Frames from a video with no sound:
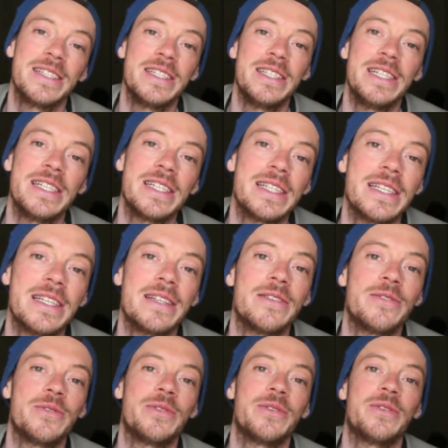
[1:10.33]
Jess
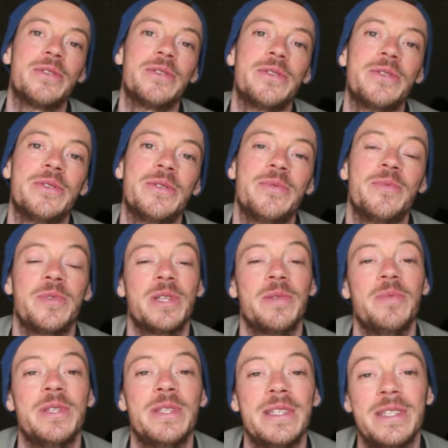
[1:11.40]
sur euh, mon
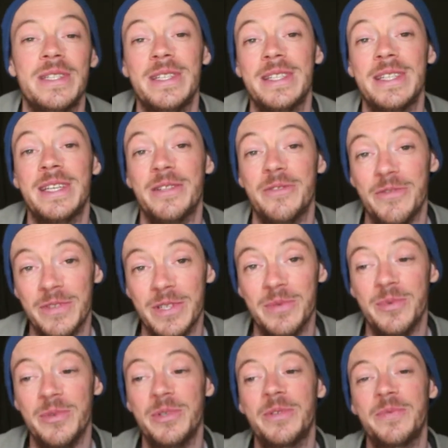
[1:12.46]
amie Jessica de
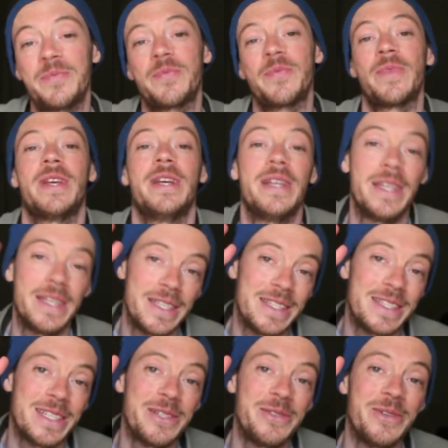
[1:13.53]
Facebook.
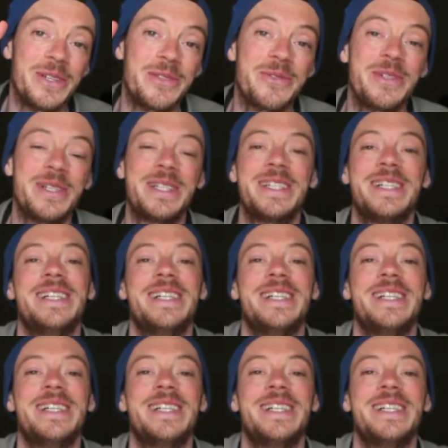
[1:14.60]
Salut à toi.